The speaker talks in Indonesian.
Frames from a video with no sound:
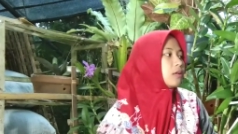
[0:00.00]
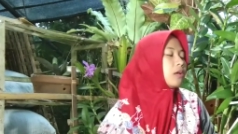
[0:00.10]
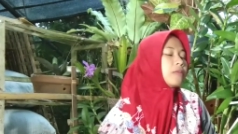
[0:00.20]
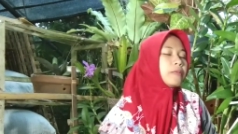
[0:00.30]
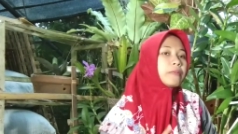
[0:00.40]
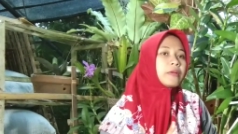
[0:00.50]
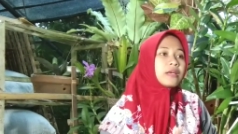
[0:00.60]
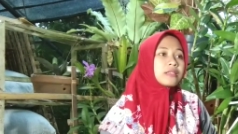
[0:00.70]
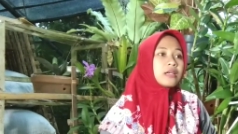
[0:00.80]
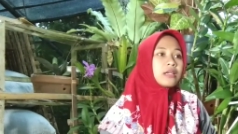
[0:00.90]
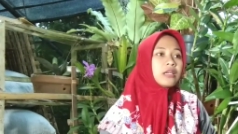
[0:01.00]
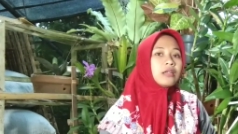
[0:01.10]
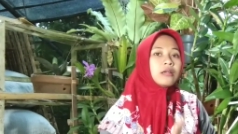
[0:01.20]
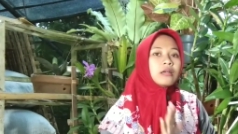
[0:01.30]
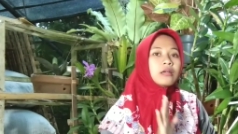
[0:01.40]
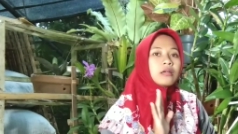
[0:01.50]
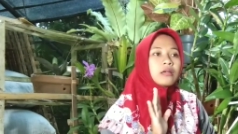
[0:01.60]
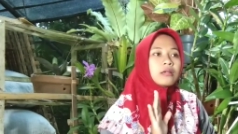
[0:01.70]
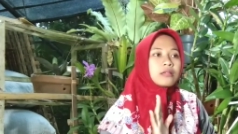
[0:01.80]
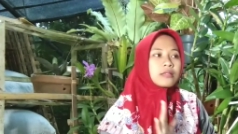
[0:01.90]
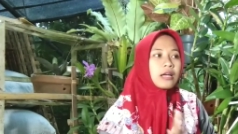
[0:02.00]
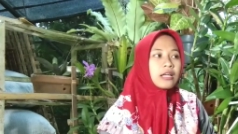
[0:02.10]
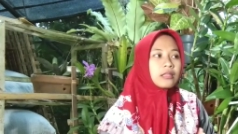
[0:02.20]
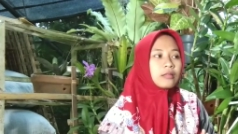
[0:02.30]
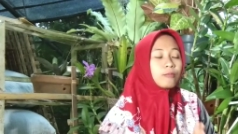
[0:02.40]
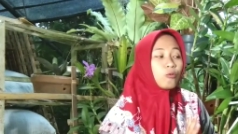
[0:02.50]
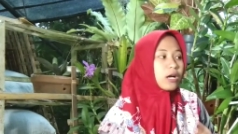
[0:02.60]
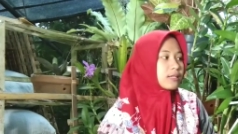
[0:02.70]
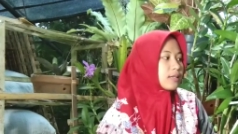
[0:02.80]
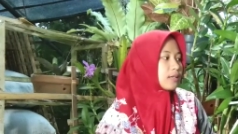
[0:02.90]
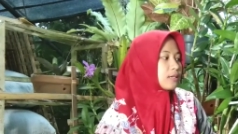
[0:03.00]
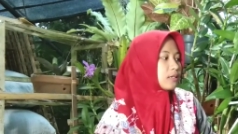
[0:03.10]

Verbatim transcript: Dalam 15 hari saat puasa.